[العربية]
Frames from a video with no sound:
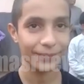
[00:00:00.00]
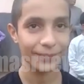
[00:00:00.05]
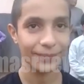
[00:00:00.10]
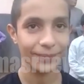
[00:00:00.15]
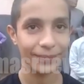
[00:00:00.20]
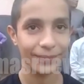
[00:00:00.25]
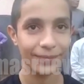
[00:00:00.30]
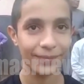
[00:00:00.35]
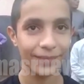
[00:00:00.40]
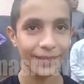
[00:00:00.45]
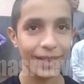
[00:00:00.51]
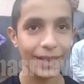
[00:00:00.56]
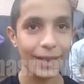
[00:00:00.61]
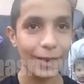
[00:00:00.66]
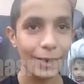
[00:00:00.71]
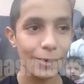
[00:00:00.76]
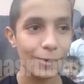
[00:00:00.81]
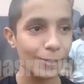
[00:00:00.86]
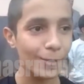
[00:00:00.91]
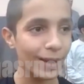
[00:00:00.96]
بعدين
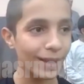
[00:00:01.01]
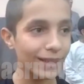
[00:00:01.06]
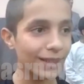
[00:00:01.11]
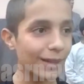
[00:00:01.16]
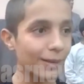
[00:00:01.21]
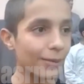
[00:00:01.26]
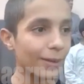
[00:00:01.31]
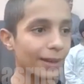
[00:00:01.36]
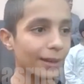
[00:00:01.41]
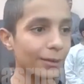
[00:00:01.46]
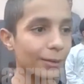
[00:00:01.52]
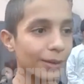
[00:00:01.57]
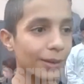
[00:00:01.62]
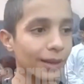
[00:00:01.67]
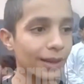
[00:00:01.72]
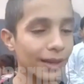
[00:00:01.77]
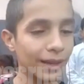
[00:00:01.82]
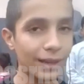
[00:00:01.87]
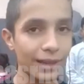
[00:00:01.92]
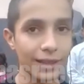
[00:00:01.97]
وبعدها بعد
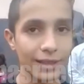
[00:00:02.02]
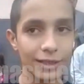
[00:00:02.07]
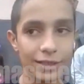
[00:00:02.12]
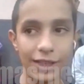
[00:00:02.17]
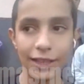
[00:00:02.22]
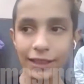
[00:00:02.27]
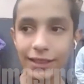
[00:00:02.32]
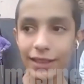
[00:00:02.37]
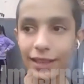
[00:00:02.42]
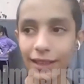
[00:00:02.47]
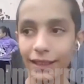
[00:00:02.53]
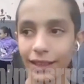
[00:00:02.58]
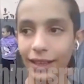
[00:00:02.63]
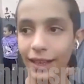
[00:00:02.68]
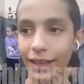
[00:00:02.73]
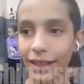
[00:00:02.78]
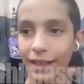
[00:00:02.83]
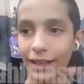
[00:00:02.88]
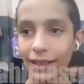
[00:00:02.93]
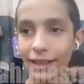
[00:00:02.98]
ما
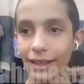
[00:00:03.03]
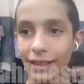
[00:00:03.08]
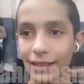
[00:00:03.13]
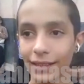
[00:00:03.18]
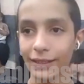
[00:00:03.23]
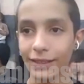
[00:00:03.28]
شديتها